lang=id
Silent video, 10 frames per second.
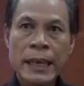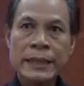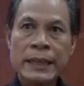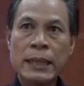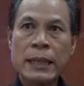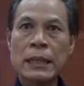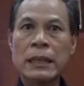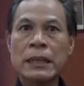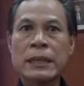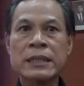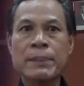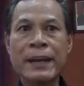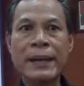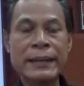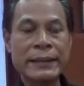hasil
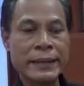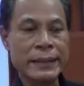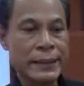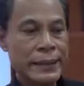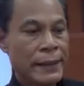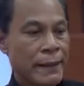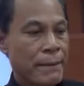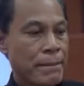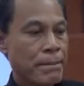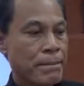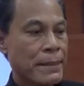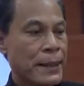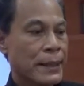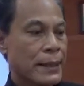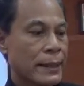kesepakatan tadi,
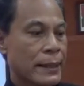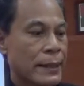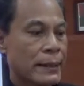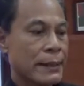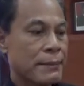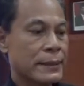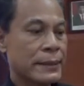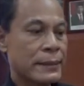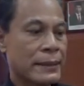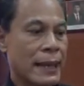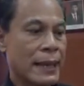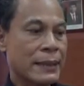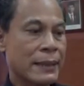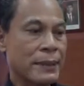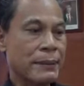kita
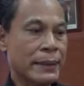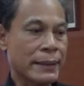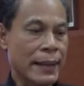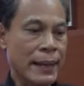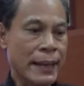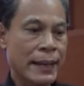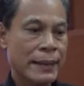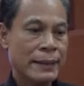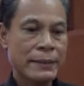mendesak dan meminta